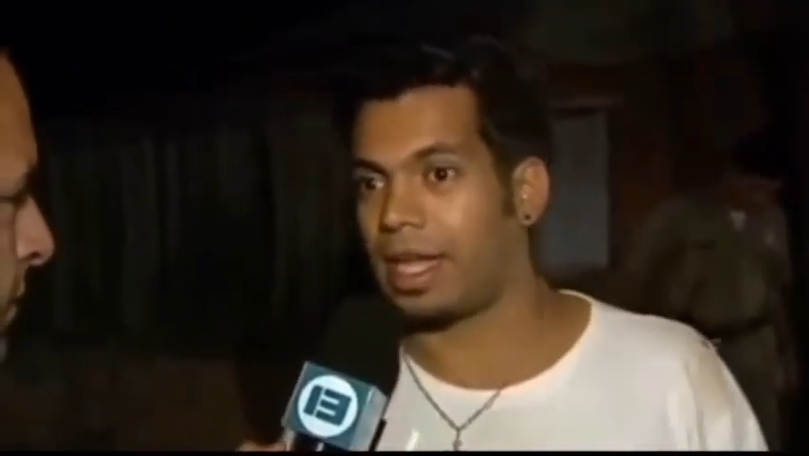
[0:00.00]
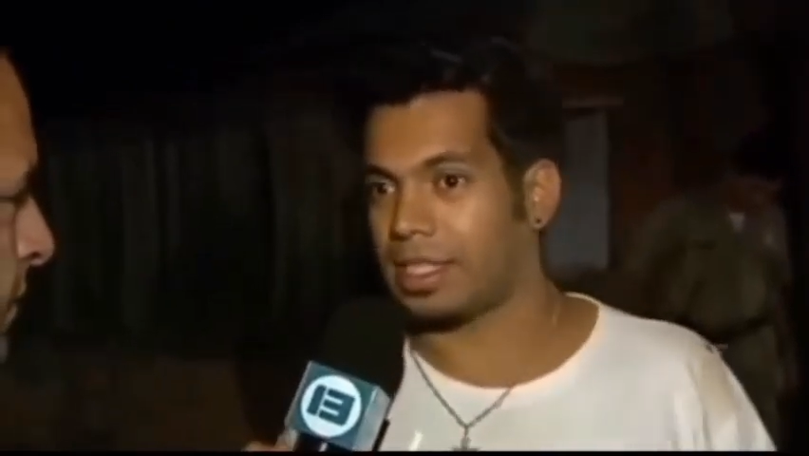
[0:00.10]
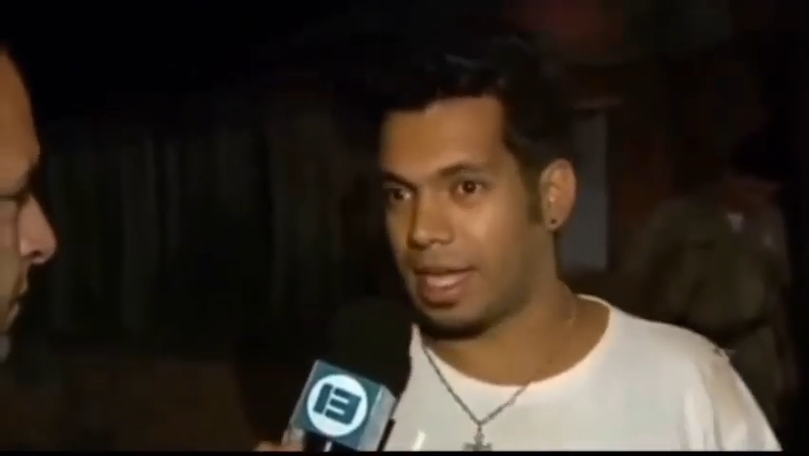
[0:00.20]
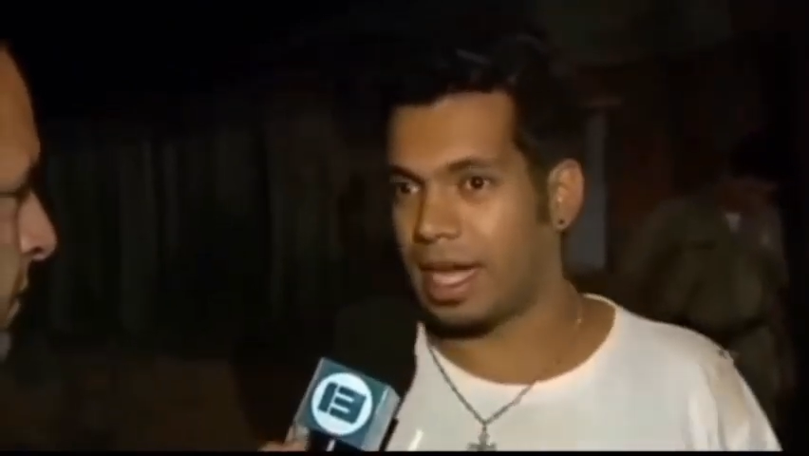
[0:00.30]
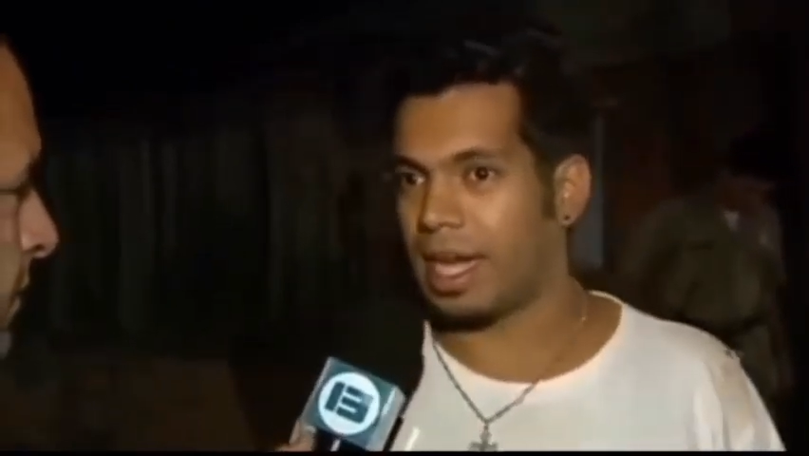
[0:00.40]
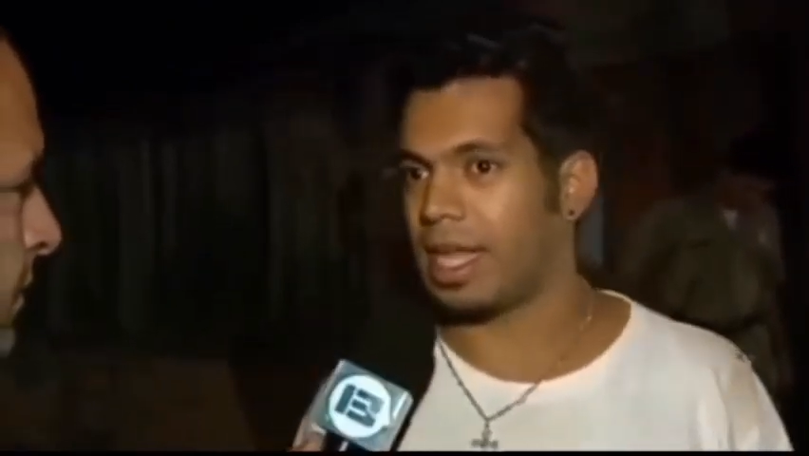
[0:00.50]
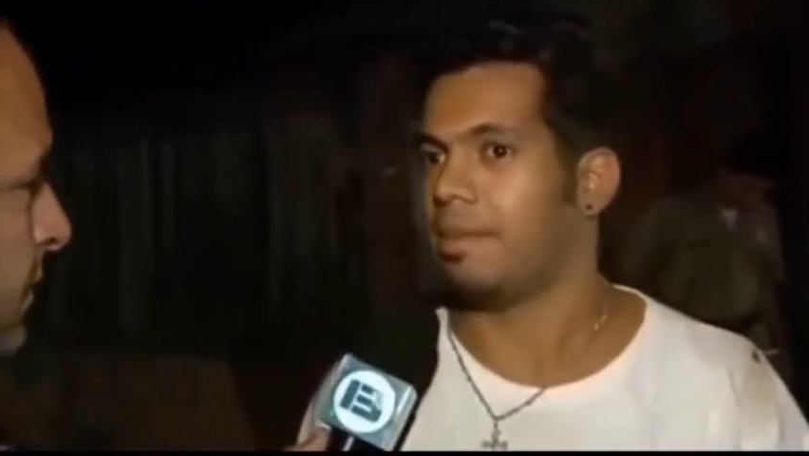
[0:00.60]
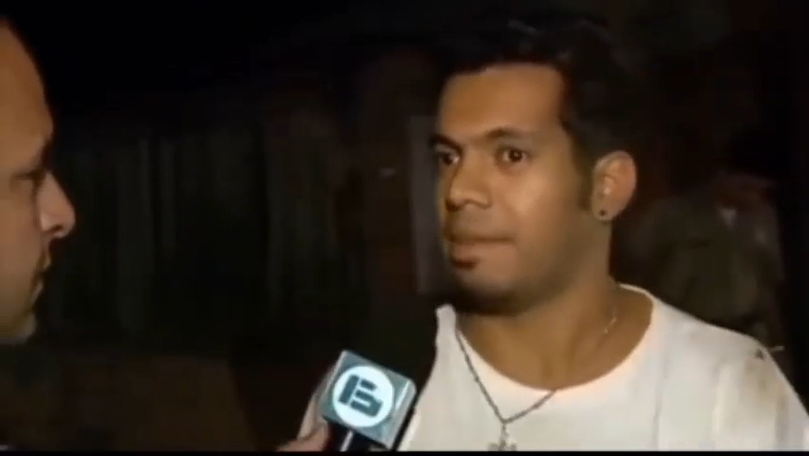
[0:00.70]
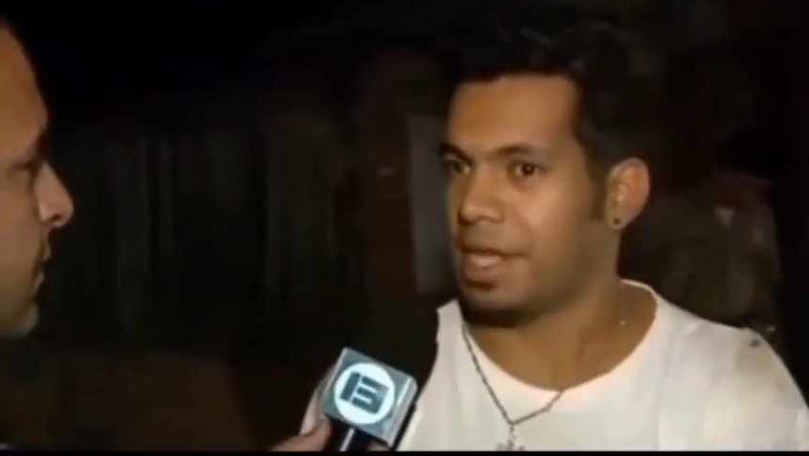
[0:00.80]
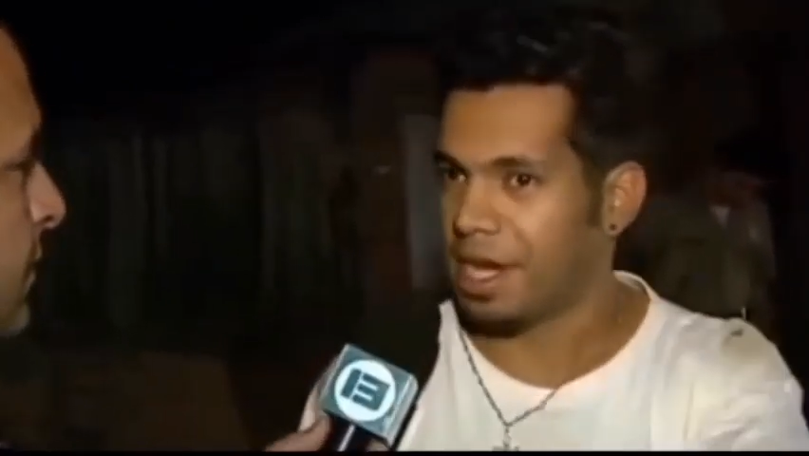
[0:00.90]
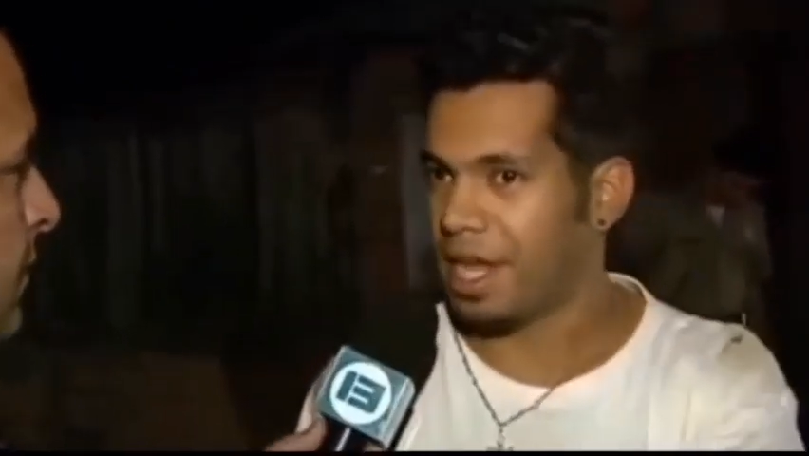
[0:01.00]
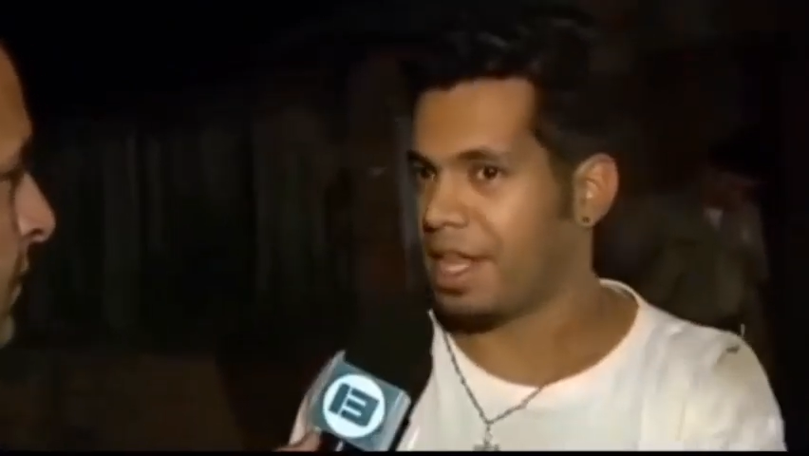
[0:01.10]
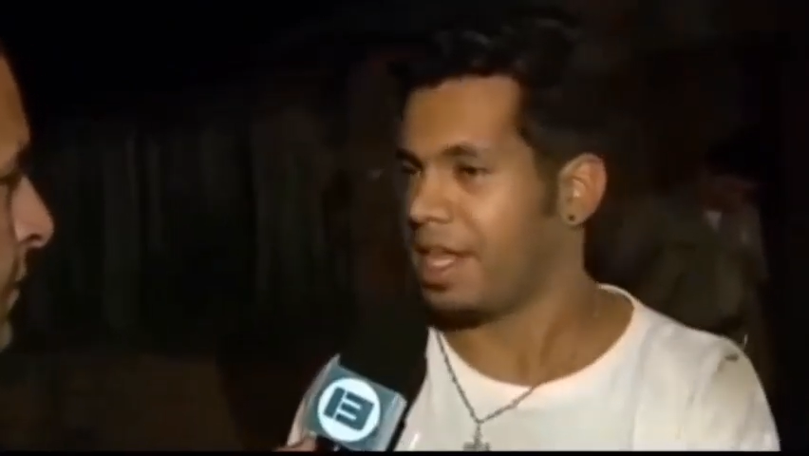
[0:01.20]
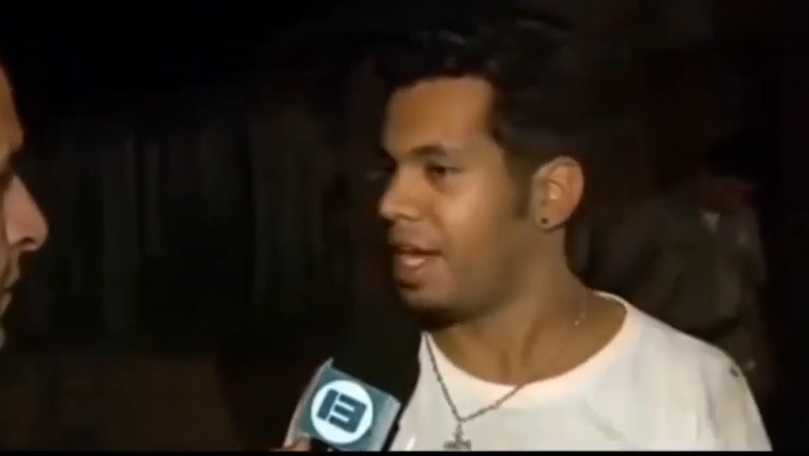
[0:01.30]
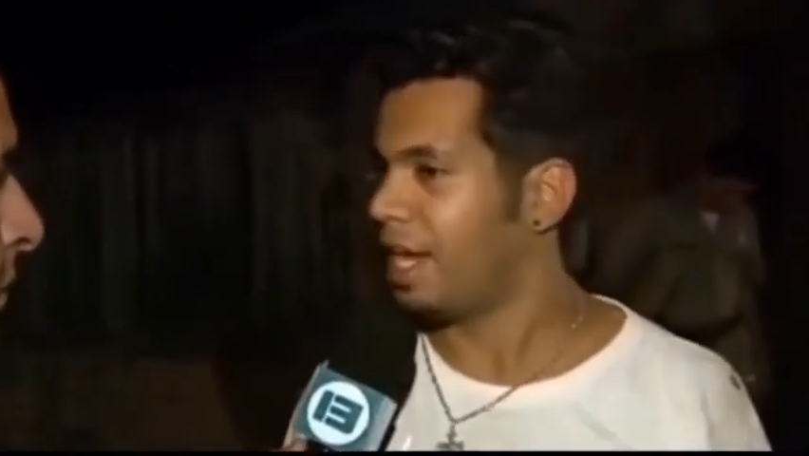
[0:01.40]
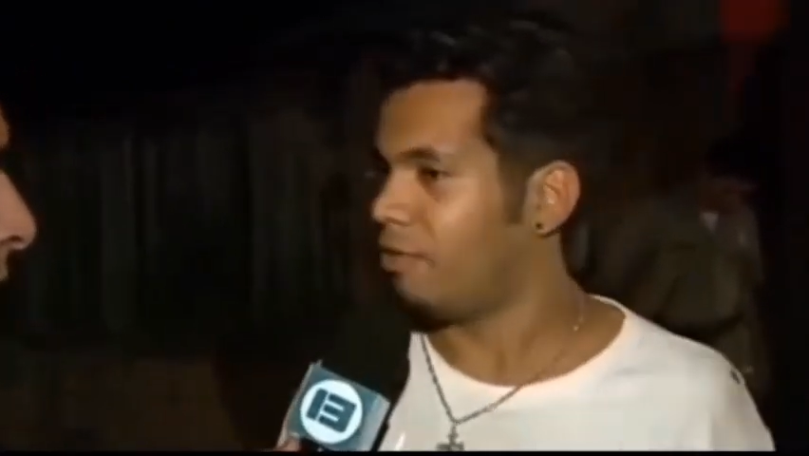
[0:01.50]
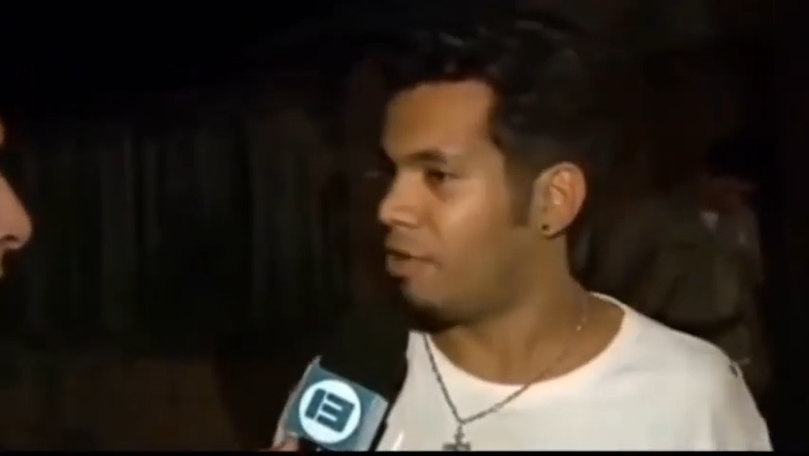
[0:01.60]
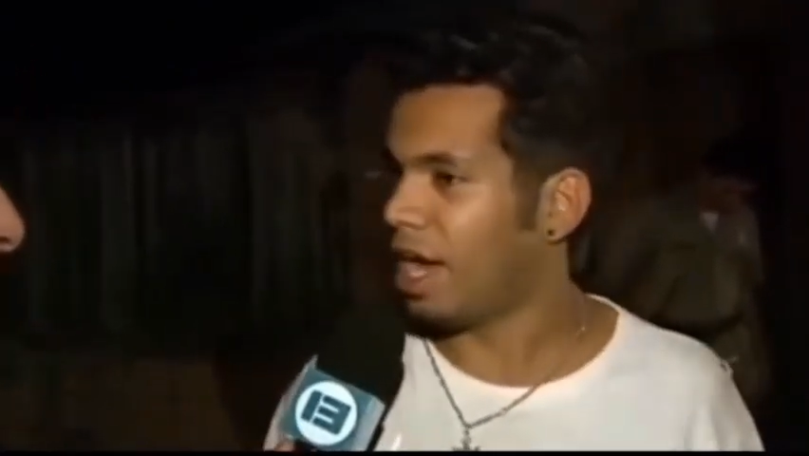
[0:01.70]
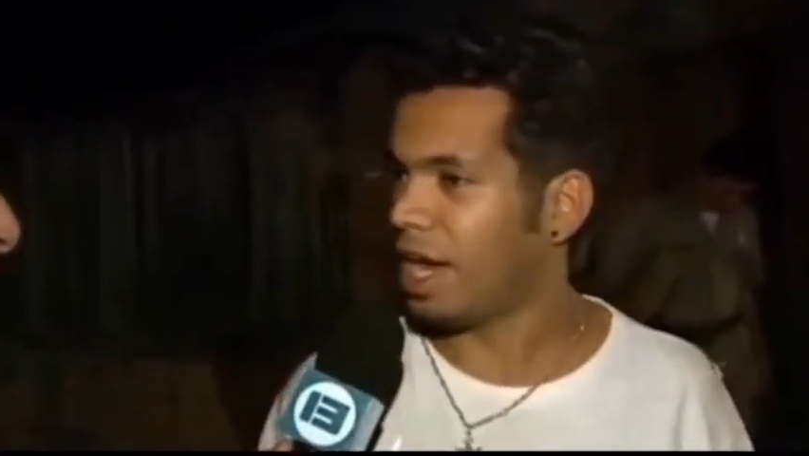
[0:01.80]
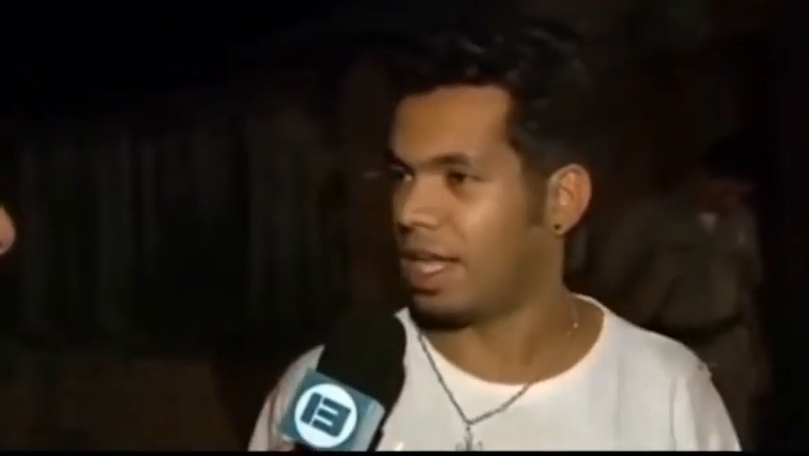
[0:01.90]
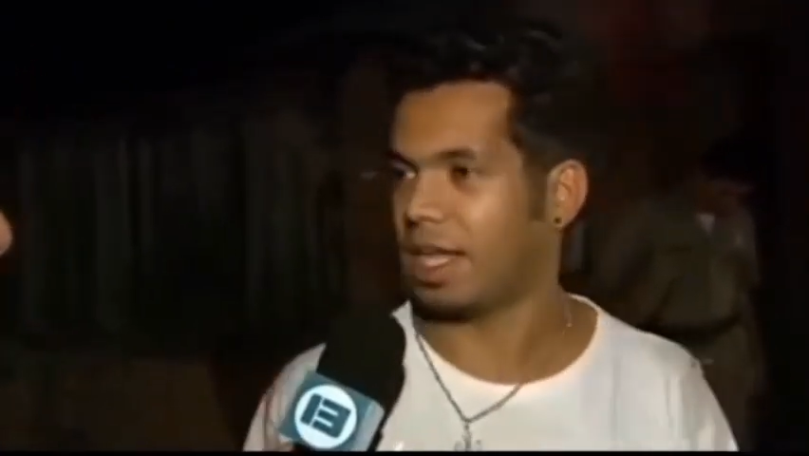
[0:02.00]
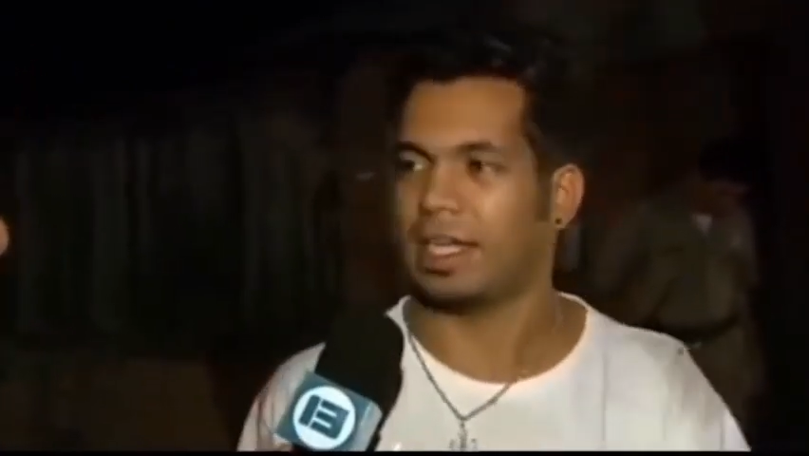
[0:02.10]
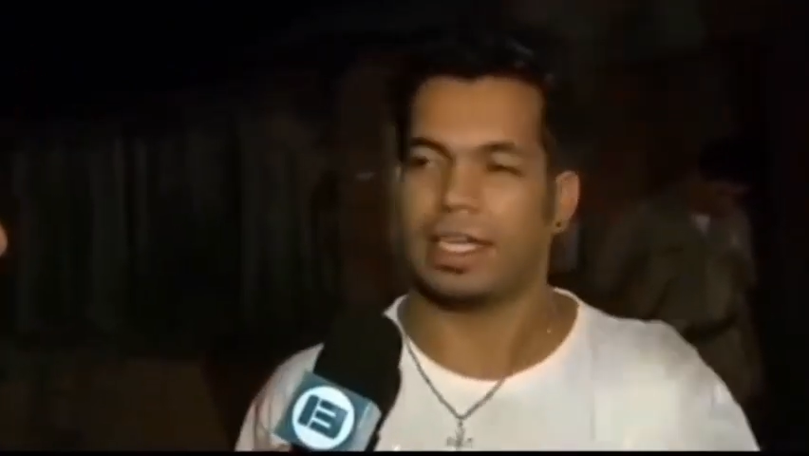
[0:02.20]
Morgen ist Arbeitstag, sagte ich ihm.